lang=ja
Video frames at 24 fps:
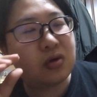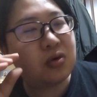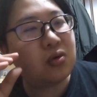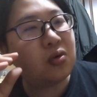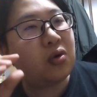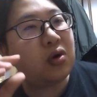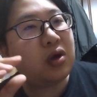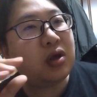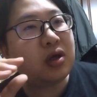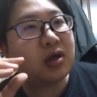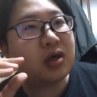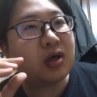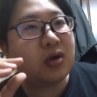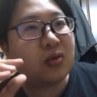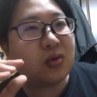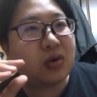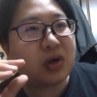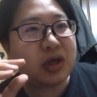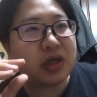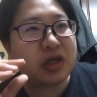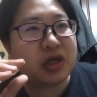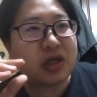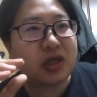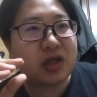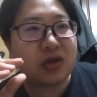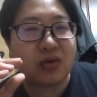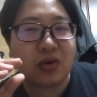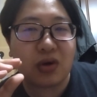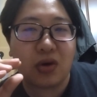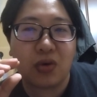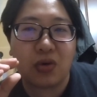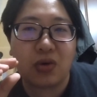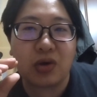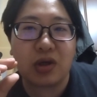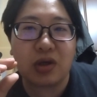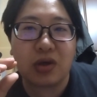教員がおかしい人
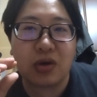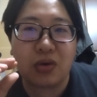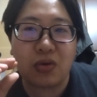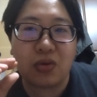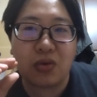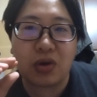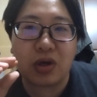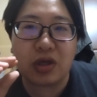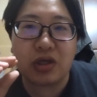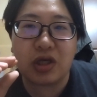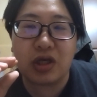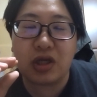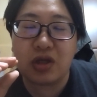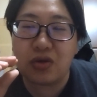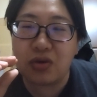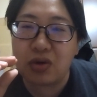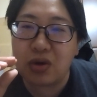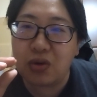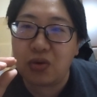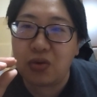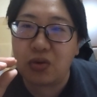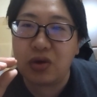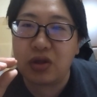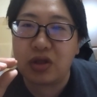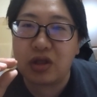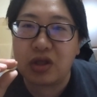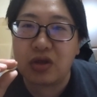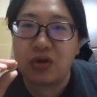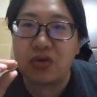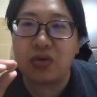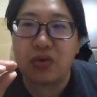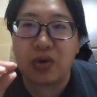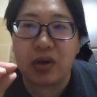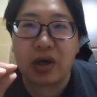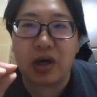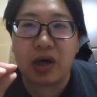がおかおかしい人が多いって
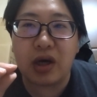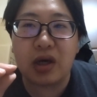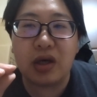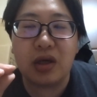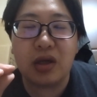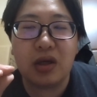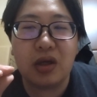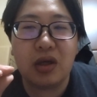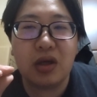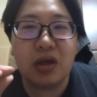いうのは、